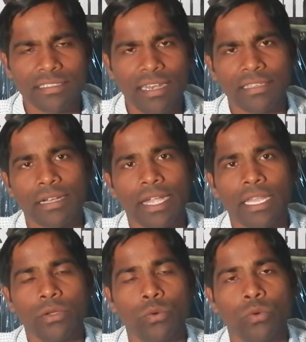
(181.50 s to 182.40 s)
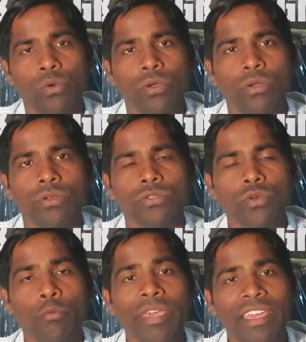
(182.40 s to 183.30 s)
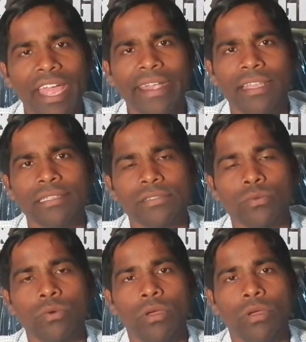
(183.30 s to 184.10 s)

సిరీస్ రైటింగు సో మీ గైడెన్సు